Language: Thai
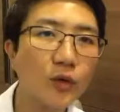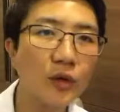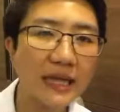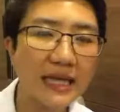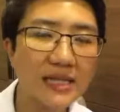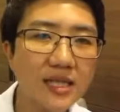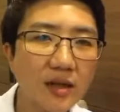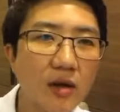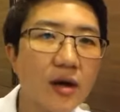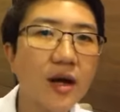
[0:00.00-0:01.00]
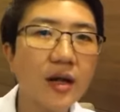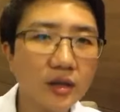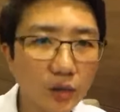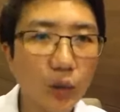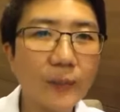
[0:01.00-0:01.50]
ฎเกณฑ์ที่จะต้อง
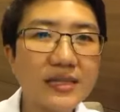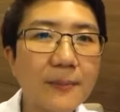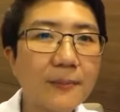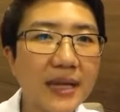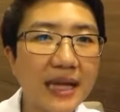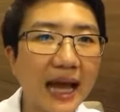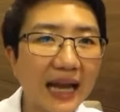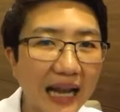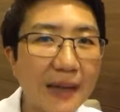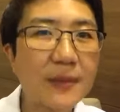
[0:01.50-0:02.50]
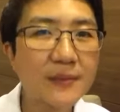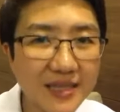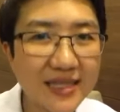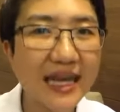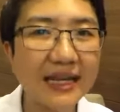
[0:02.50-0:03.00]
ตรวจประจำปีอะไรเป็นพิ
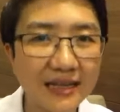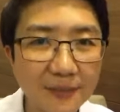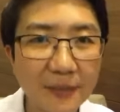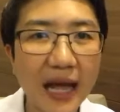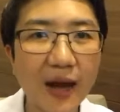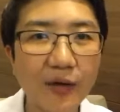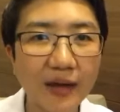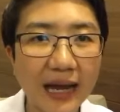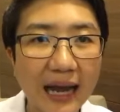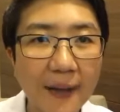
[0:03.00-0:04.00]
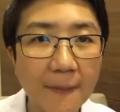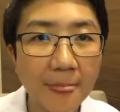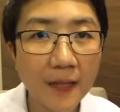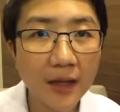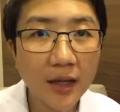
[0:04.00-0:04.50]
เศษหรือเปล่านะคะ
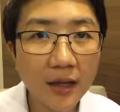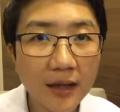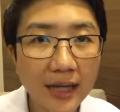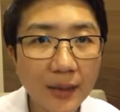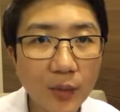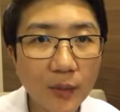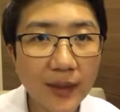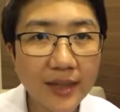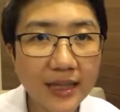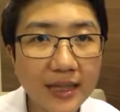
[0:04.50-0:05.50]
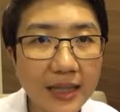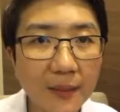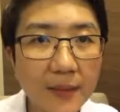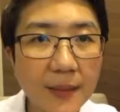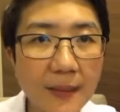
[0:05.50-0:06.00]
ยาเคโบเพศกินทำ
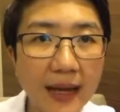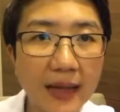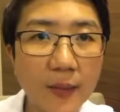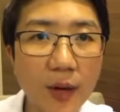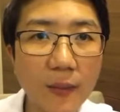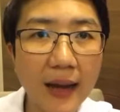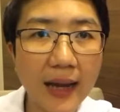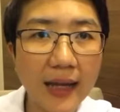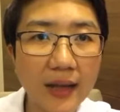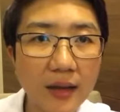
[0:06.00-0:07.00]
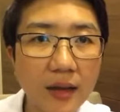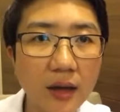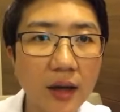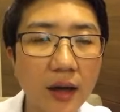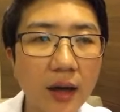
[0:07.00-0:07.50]
ให้เป็นแผลในกระเพาะไหมเอ่
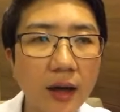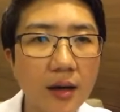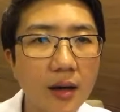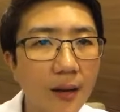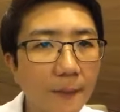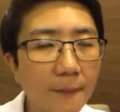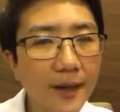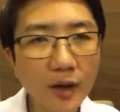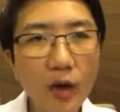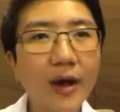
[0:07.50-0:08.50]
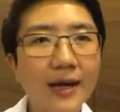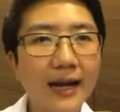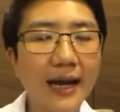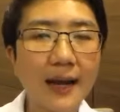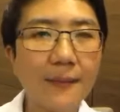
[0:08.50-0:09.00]
อไม่ค่อย
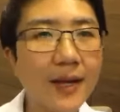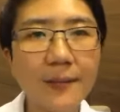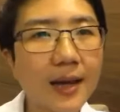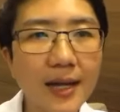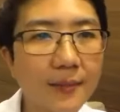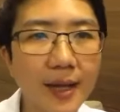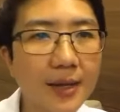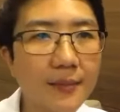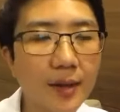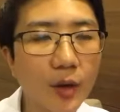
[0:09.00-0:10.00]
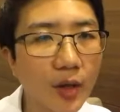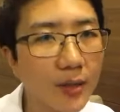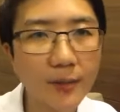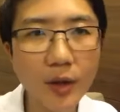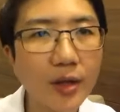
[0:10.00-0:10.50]
นะคะ ไม่ไม่ไม่ไม่ค่อย
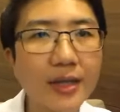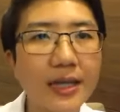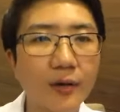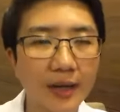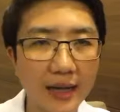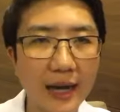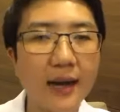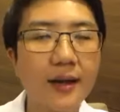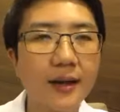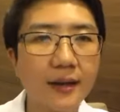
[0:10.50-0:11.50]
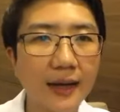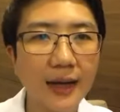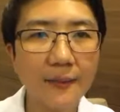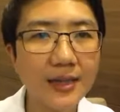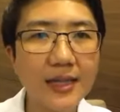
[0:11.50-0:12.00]
ไม่ค่อยเกี่ยวนะคะนะ
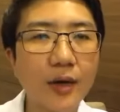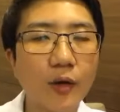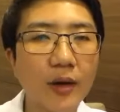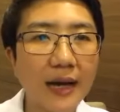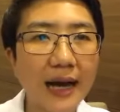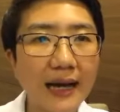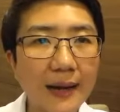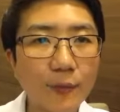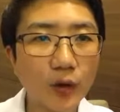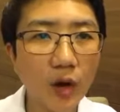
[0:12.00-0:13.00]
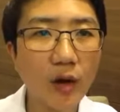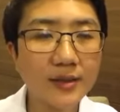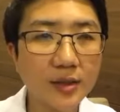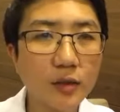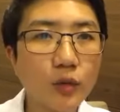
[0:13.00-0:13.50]
คะ ไม่เกี่ยว อาการปวดท้องอา
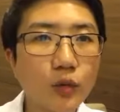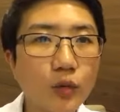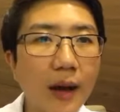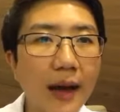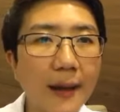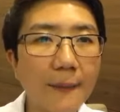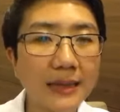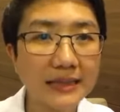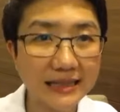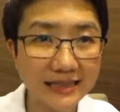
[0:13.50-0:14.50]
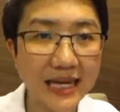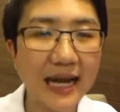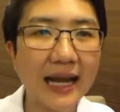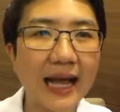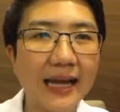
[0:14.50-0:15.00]
จจะต้องดูว่ามันเกิดจาก
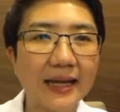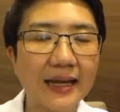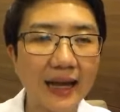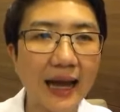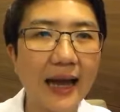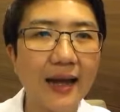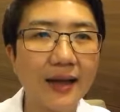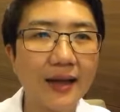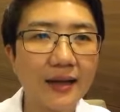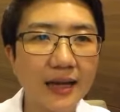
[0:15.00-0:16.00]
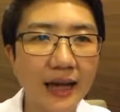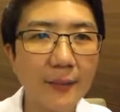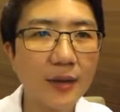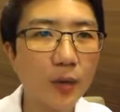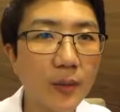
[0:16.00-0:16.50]
อะไรนะคะนะคะ
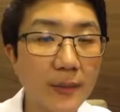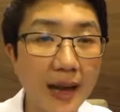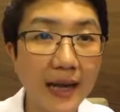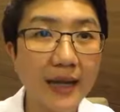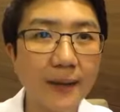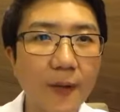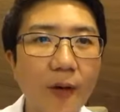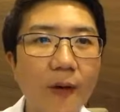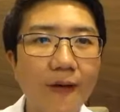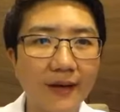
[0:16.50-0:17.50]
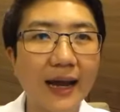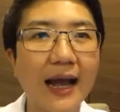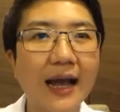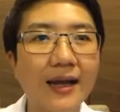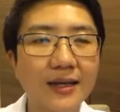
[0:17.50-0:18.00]
บางคนเป็นแผลในกระเพาะนะ
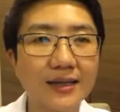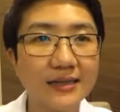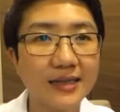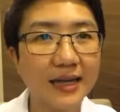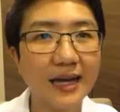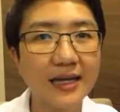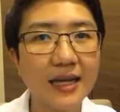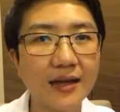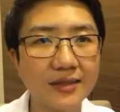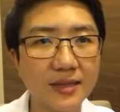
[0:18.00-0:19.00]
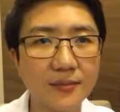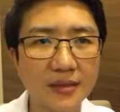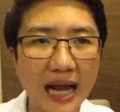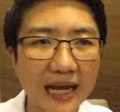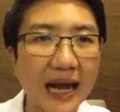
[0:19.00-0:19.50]
คะ เกิดจากการที่อาจจะ
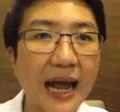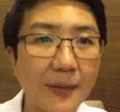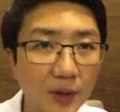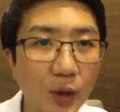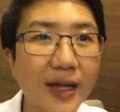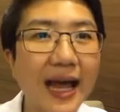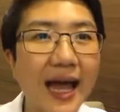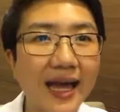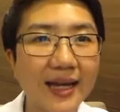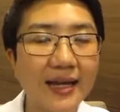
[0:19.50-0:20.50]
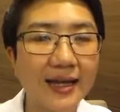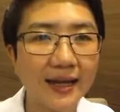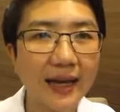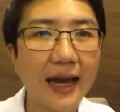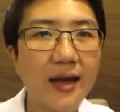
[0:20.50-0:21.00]
ทานอาหารไม่ค่อยได้
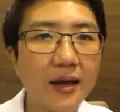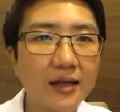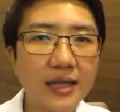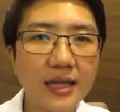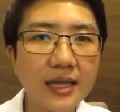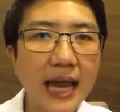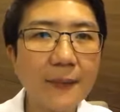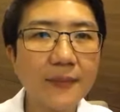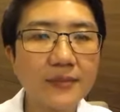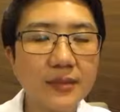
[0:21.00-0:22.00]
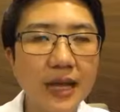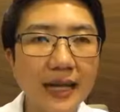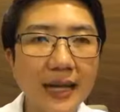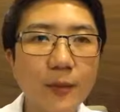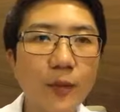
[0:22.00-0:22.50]
นะคะ ที่ยายา
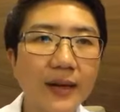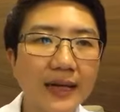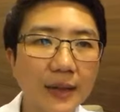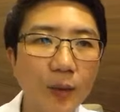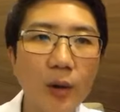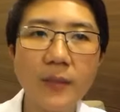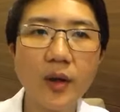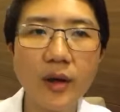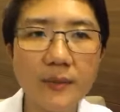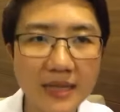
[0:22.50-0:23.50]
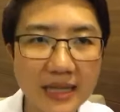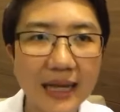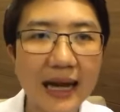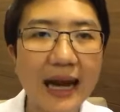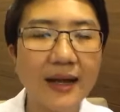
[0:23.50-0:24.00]
เคโมไปกัดกระเพาะไม่ค่อยมี
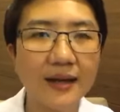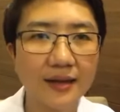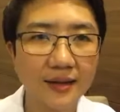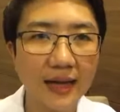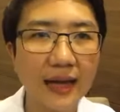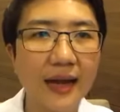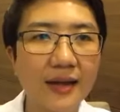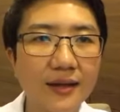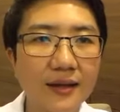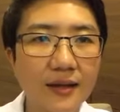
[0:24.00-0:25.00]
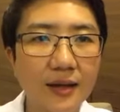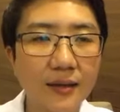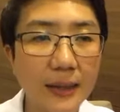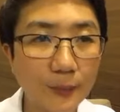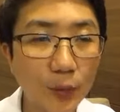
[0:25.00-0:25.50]
นะคะนะคะ
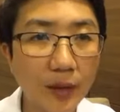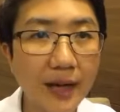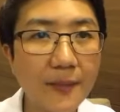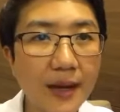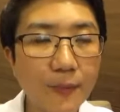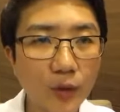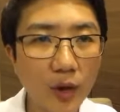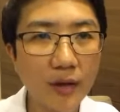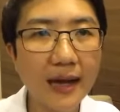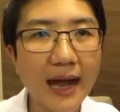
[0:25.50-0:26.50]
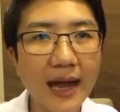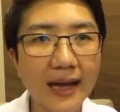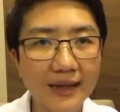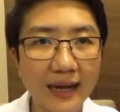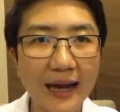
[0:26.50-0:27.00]
แต่ปวดได้ไหมปวดท้องได้
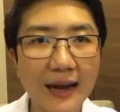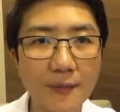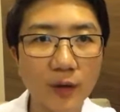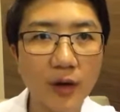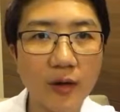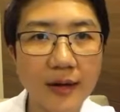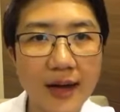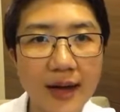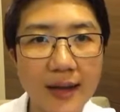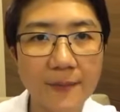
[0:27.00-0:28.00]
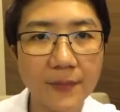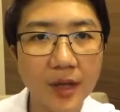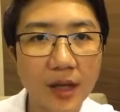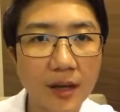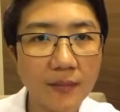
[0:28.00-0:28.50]
นะคะ ปวดท้องได้
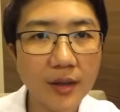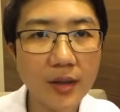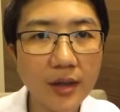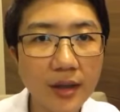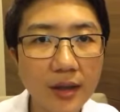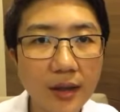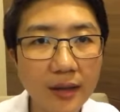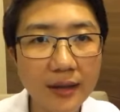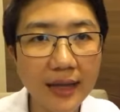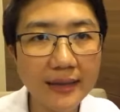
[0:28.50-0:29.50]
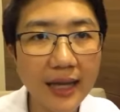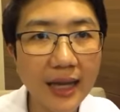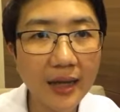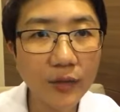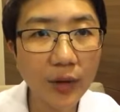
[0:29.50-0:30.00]
มียาต้า
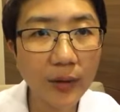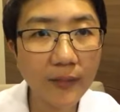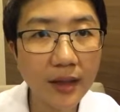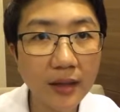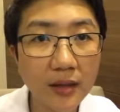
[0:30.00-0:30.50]
นความดัน